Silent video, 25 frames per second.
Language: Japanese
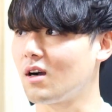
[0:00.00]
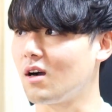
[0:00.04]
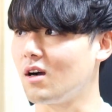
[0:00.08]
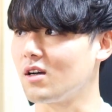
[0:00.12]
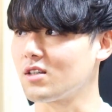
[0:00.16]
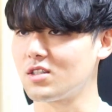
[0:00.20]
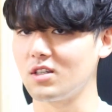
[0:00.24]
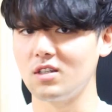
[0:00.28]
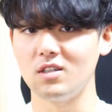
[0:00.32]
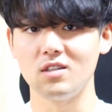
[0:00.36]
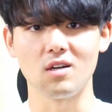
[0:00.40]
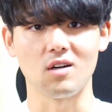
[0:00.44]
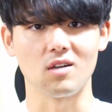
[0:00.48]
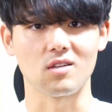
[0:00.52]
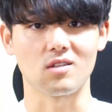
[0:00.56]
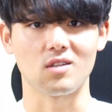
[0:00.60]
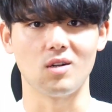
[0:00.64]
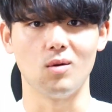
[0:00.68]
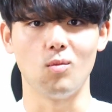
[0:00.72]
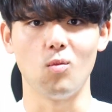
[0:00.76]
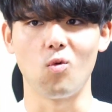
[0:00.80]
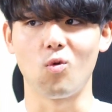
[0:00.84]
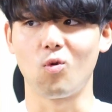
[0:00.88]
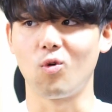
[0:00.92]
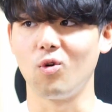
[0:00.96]
稼げなかっ
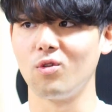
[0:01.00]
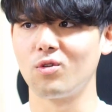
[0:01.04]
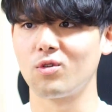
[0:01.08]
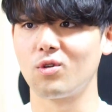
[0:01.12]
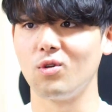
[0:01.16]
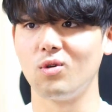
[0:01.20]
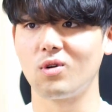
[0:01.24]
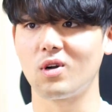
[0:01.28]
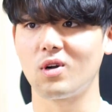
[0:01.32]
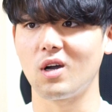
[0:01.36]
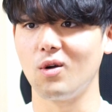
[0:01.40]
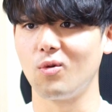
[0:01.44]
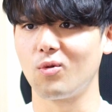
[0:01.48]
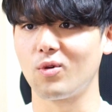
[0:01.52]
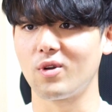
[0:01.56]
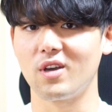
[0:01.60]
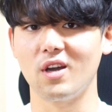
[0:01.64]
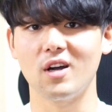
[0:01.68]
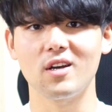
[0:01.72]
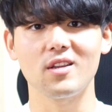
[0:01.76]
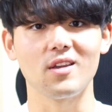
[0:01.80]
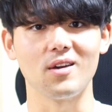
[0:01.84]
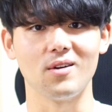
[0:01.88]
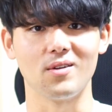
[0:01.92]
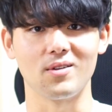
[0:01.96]
たらもうこの業界俺嫌だ